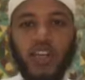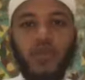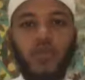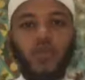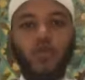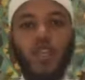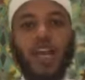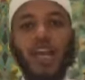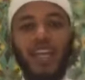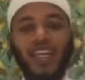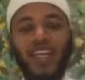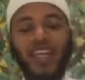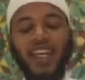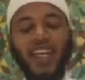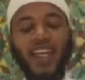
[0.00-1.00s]
رحمة الله عليه
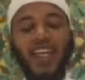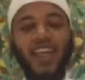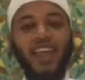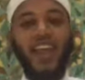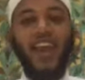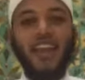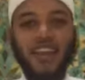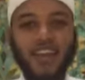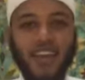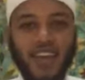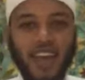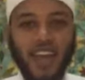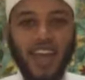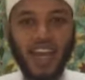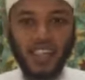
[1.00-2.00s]
أي
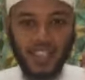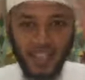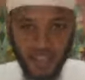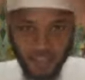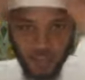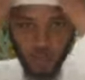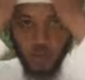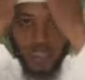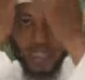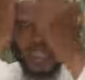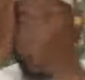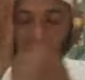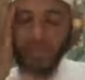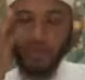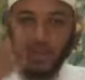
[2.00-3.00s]
غسل كالغسل
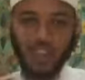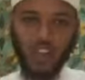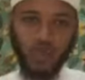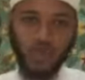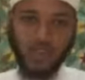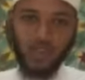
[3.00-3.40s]
الأكبر يوم